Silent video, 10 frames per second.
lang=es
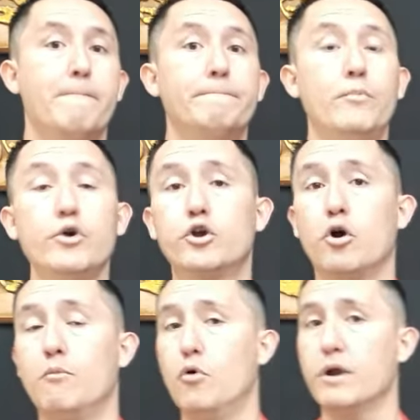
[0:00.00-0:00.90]
Muy
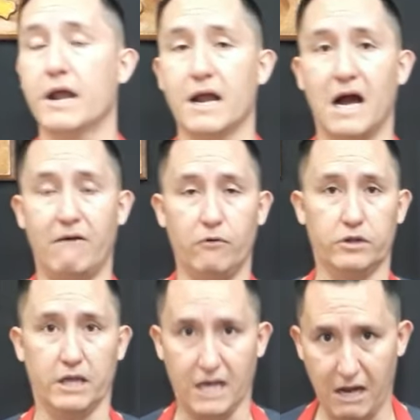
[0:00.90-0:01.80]
común en
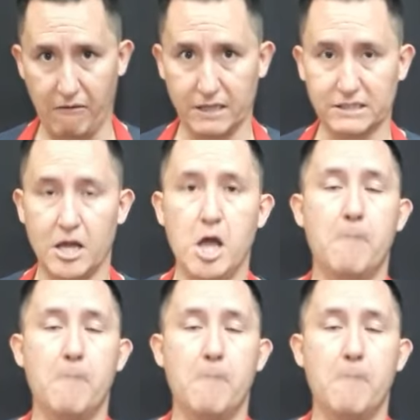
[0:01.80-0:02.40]
jaboticabas,